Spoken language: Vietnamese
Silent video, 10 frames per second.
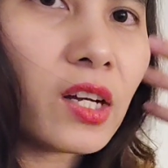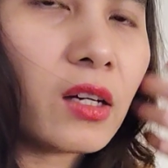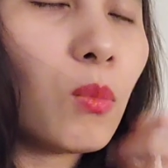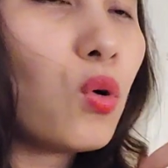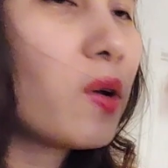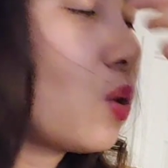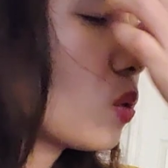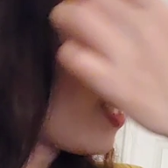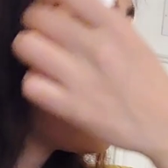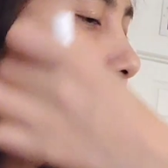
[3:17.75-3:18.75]
và bôi ở đâu
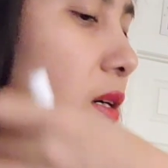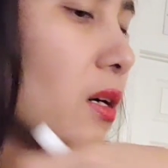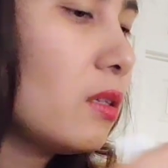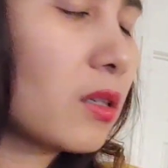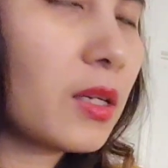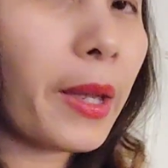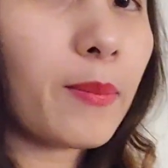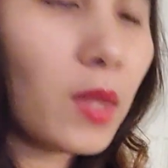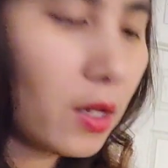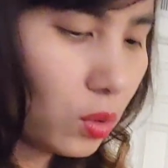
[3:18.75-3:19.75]
tay chân người cũng được nhưng mà
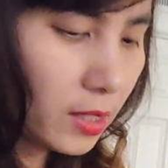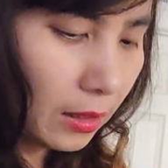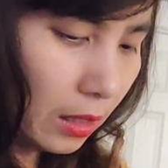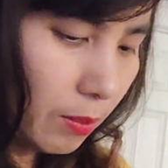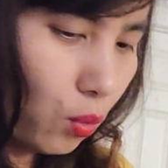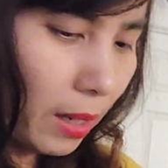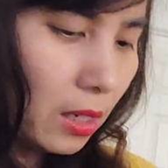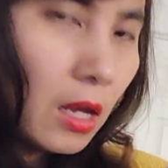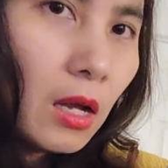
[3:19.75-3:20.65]
em để rồi dành để em bôi mặt